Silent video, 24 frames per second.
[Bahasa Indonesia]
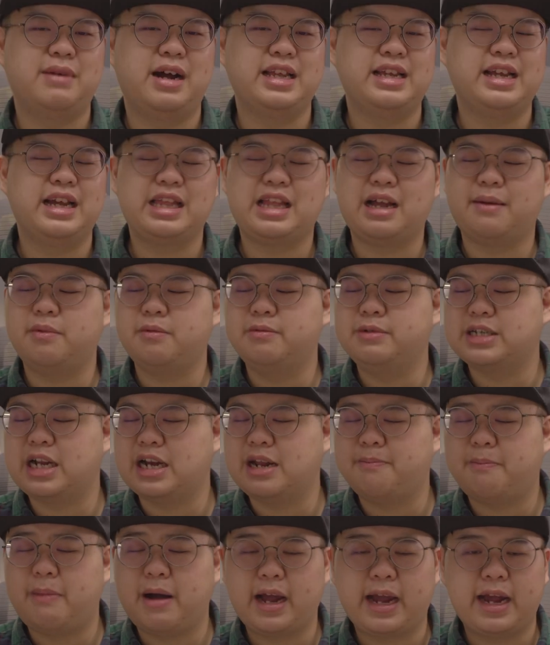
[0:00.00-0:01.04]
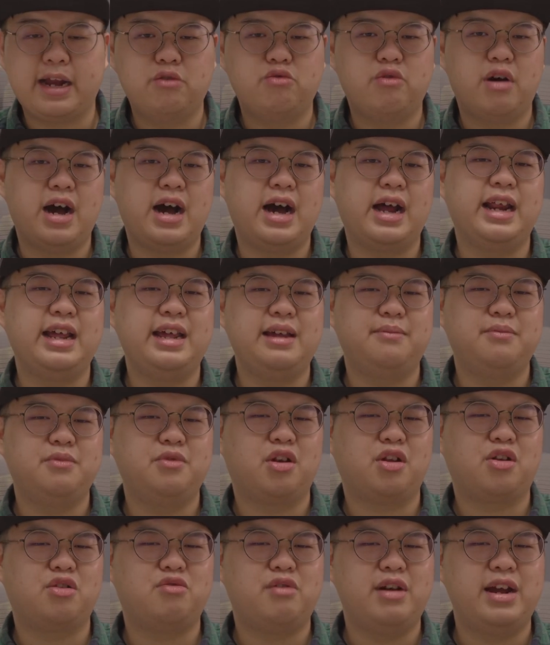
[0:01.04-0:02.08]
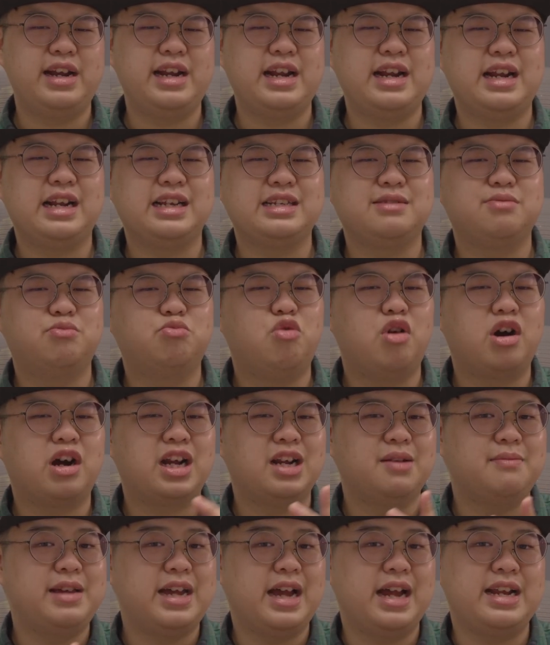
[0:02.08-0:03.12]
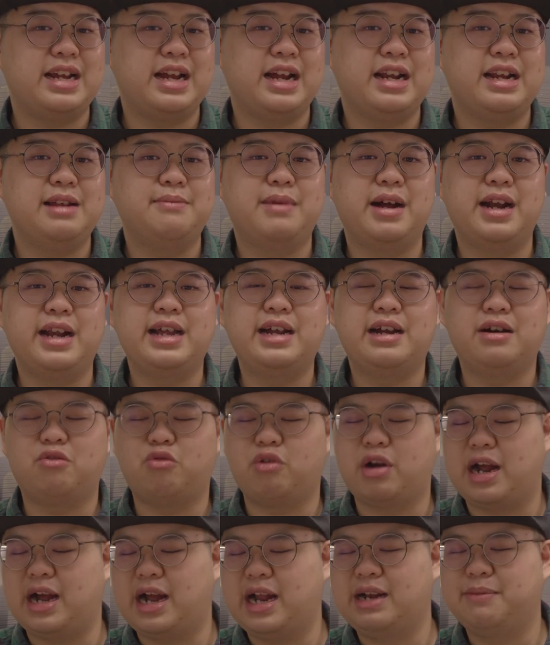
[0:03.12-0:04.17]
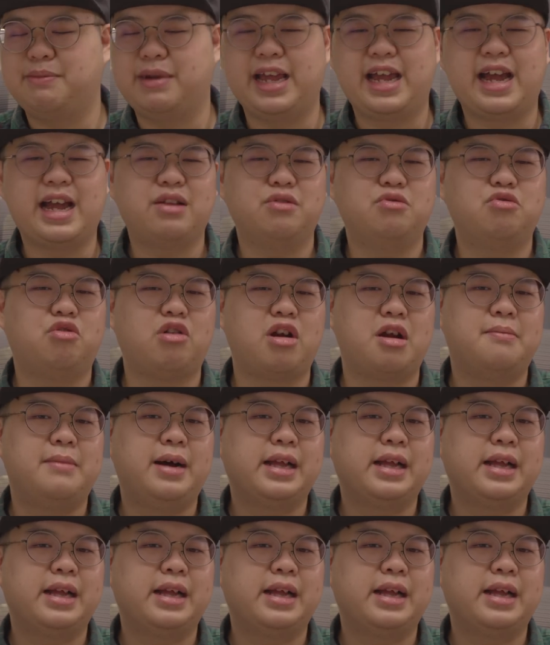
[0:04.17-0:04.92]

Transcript: aja tapi bisa dipakai 2 hari, menurut gue ini adalah sebuah kelebihannya dibanding kekurangan mengingat ukuran